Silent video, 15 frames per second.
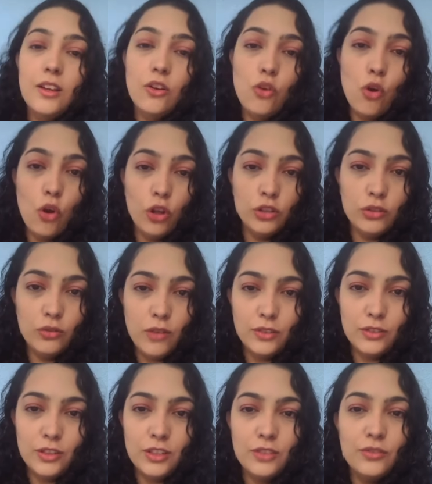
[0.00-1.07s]
conto com a
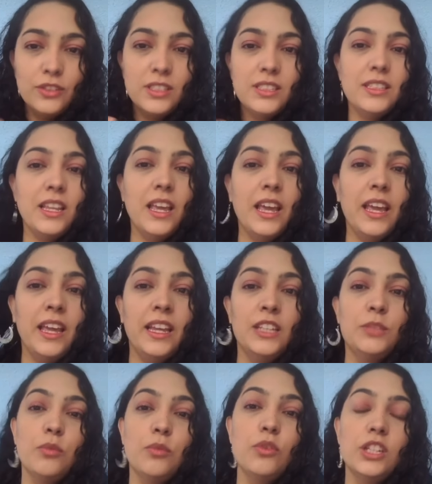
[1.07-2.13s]
ajuda de vocês,
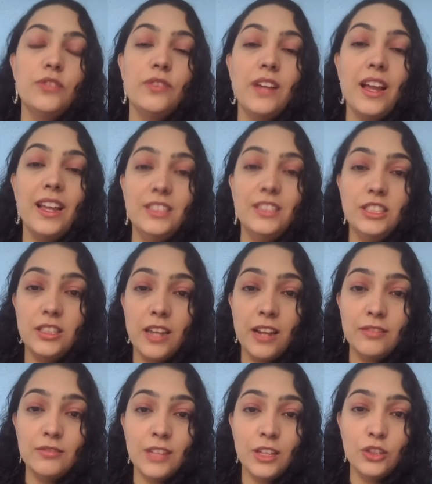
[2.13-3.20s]
para o Lucas ficar
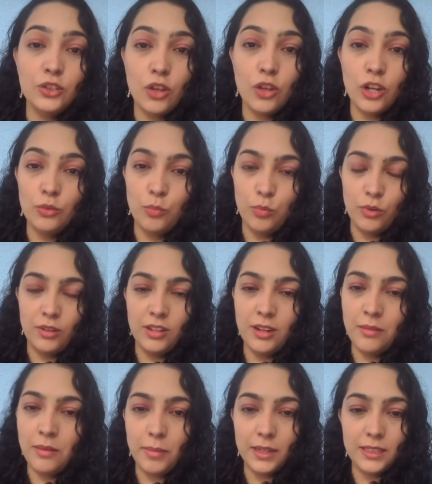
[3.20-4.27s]
registrado na história do
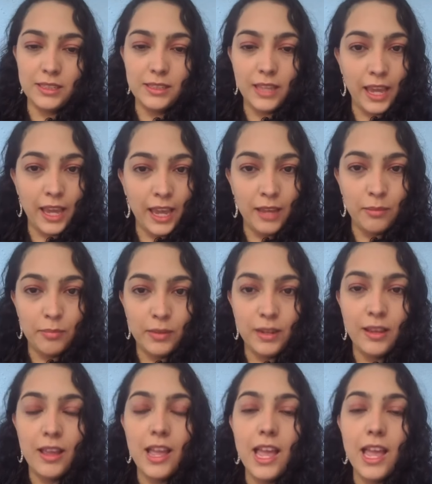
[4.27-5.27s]
programa para sempre.